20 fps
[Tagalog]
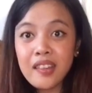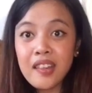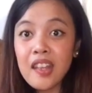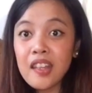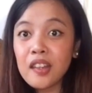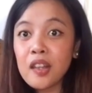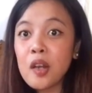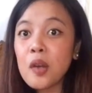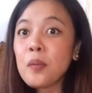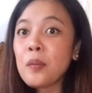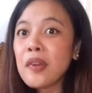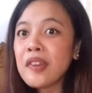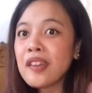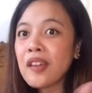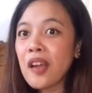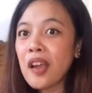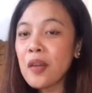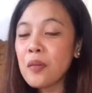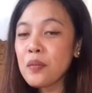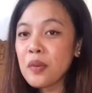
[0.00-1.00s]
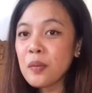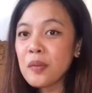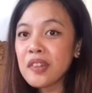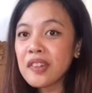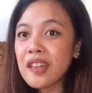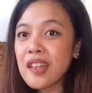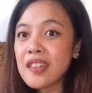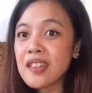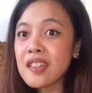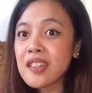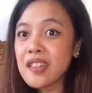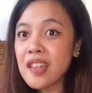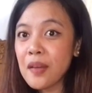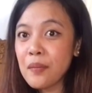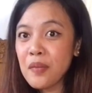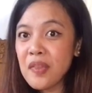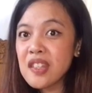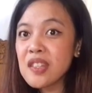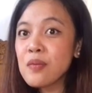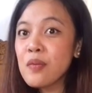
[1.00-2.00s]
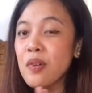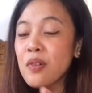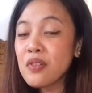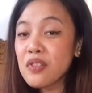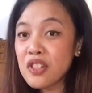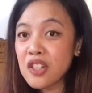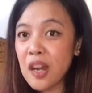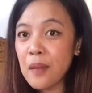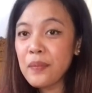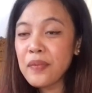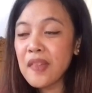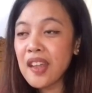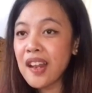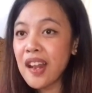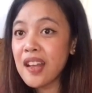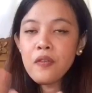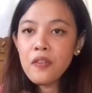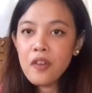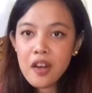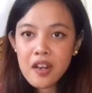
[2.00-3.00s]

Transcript: dito, pwede kayong pumunta sa mismong shop nila.